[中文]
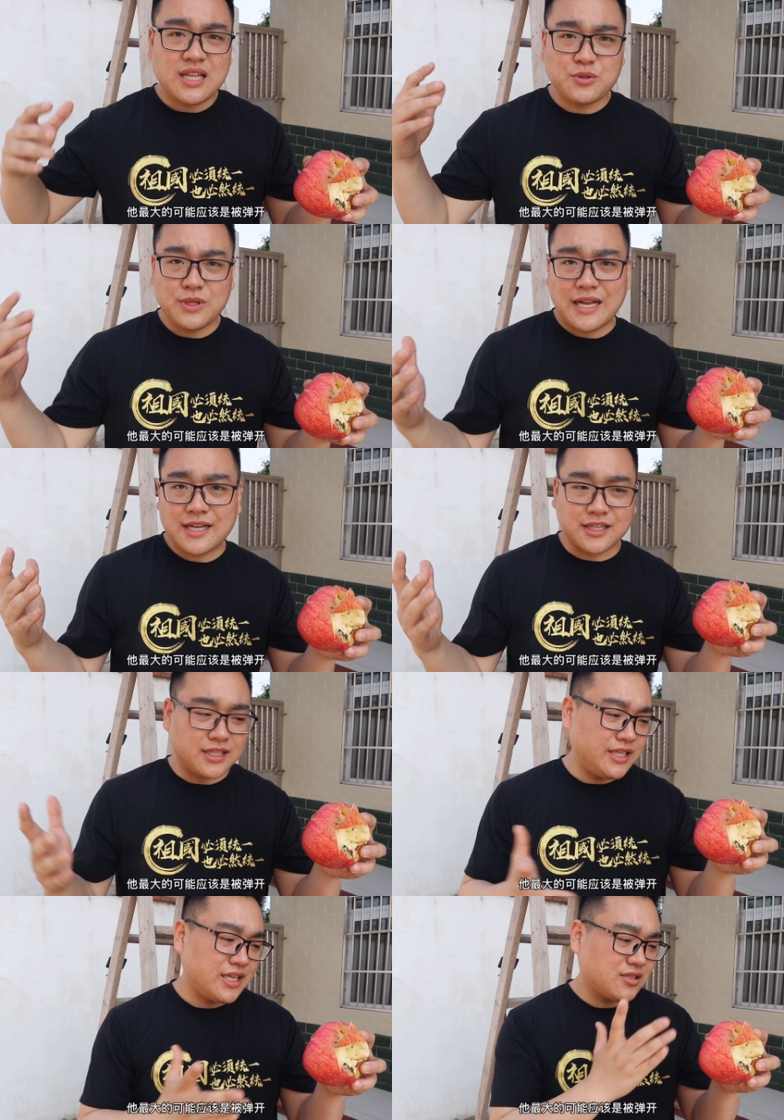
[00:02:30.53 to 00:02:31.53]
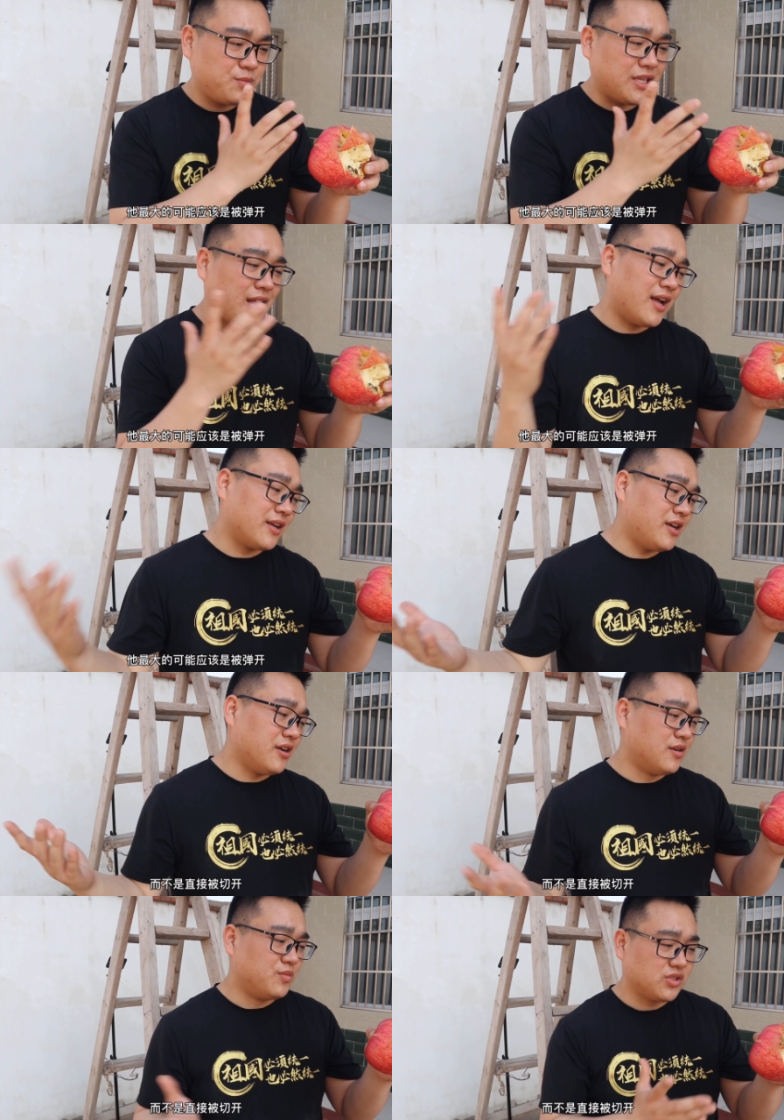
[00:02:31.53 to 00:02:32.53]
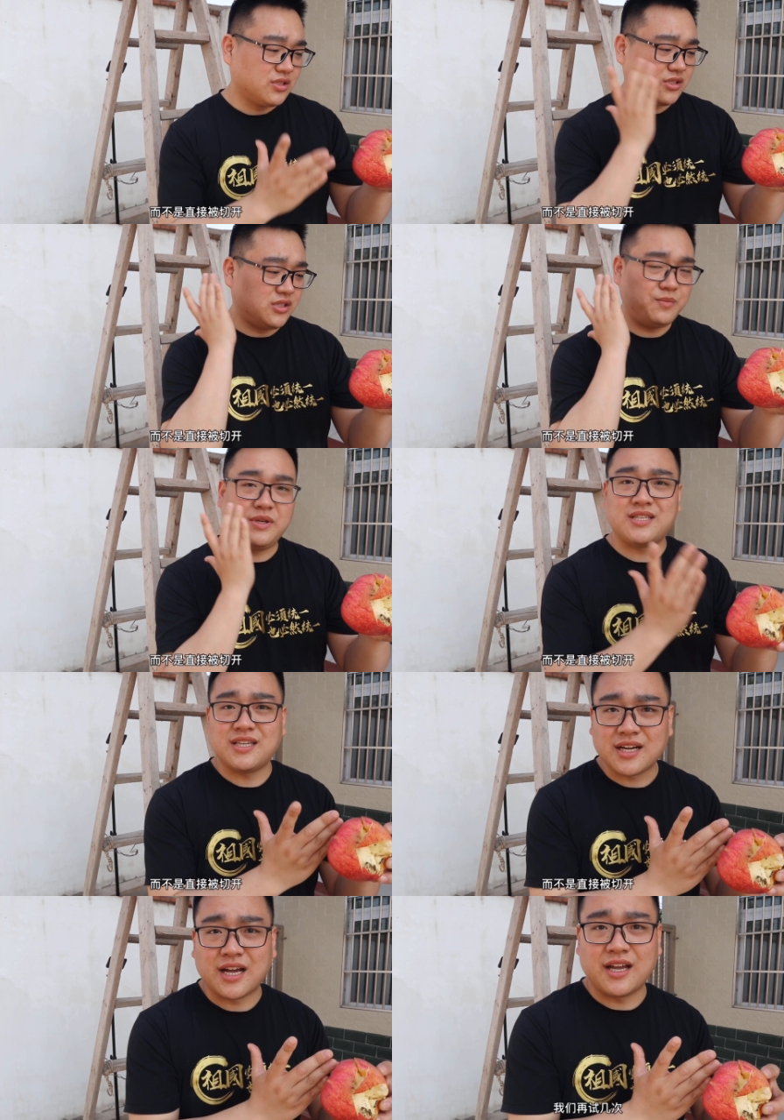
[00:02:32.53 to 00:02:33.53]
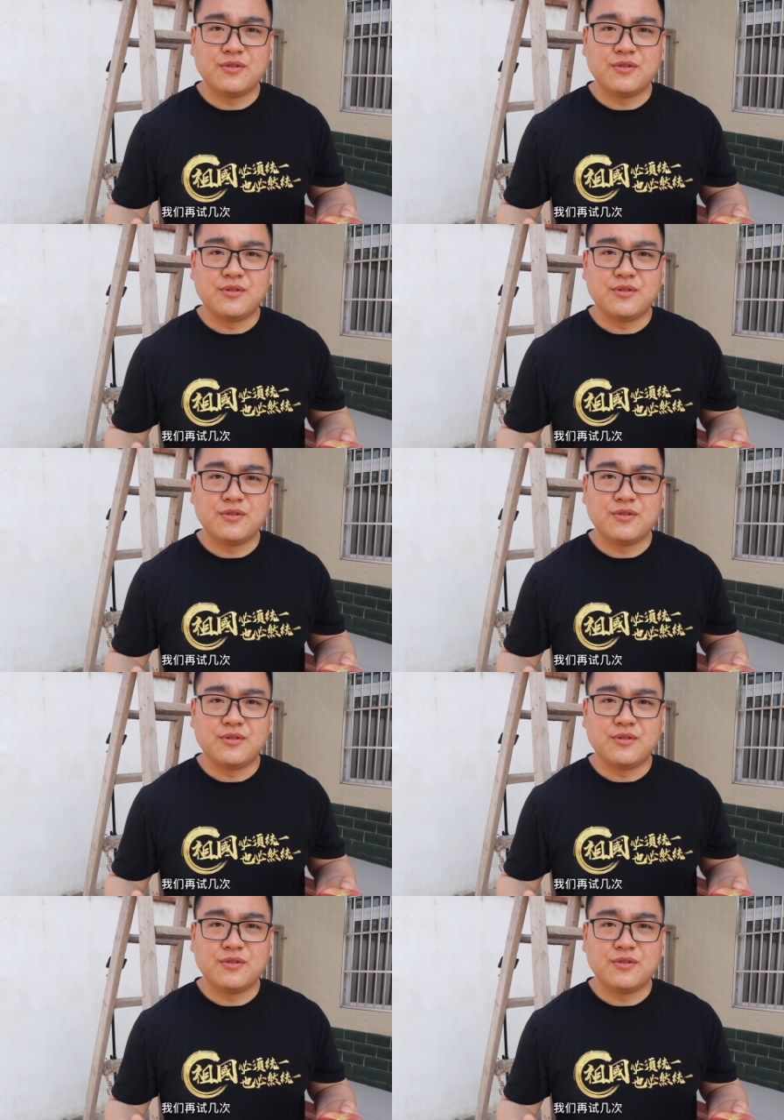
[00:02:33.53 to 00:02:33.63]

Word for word: 它最大的可能应该是被弹开，而不是直接被切开。